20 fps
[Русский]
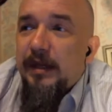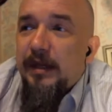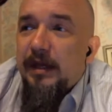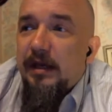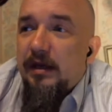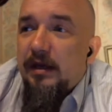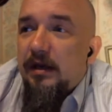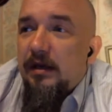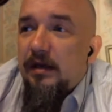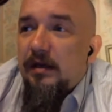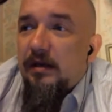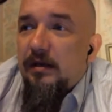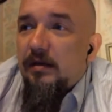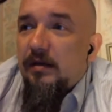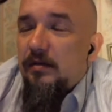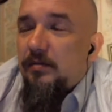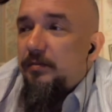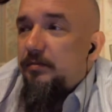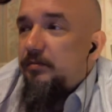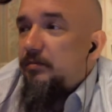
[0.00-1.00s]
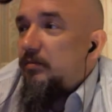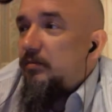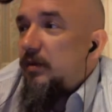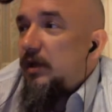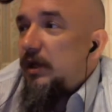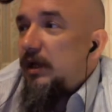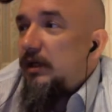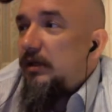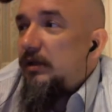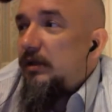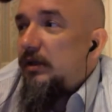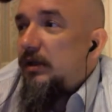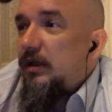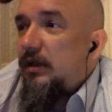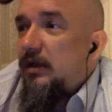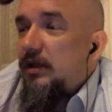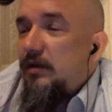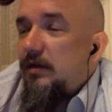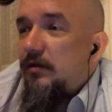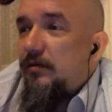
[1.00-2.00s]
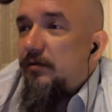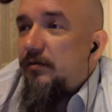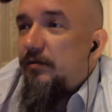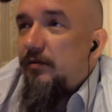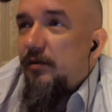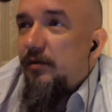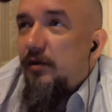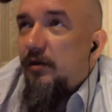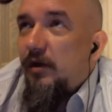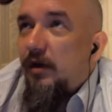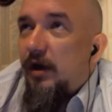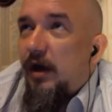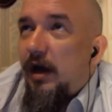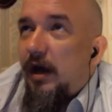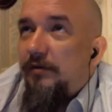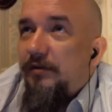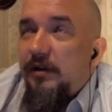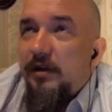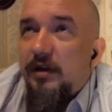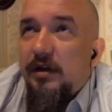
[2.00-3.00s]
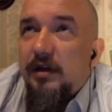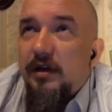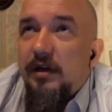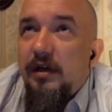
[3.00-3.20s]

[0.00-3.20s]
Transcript: А, это э, автор